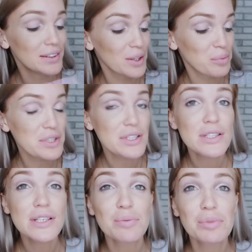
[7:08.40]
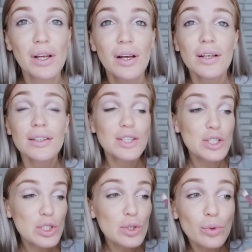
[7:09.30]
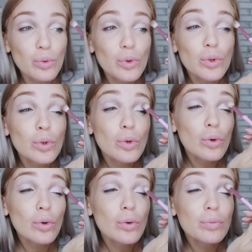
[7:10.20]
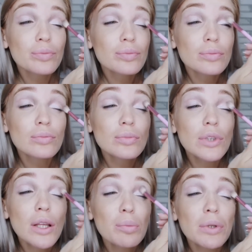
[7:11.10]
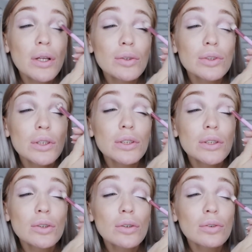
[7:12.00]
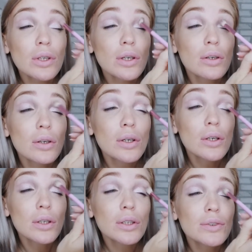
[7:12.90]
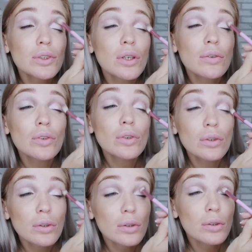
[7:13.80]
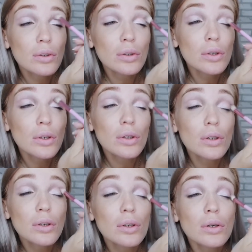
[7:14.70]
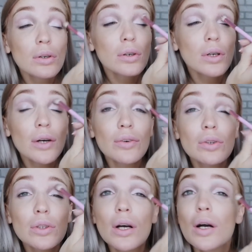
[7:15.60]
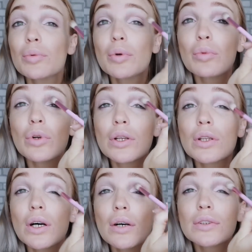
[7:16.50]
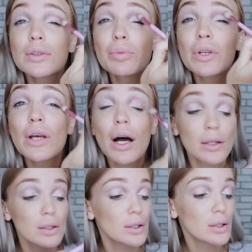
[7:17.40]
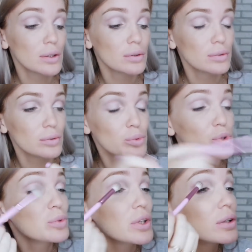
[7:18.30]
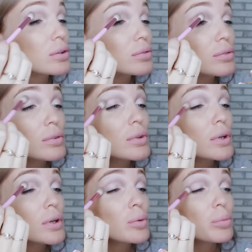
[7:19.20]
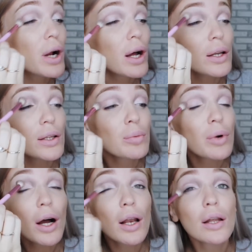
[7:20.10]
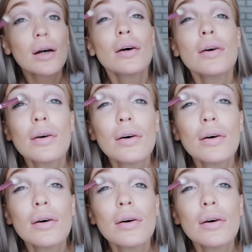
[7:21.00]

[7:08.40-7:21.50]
Да, мои зрители меня дрессируют, но я не подаюсь дрессировке. И все равно говорю так, как мне более нравится, приятно и, в общем-то, правильно, неправильно –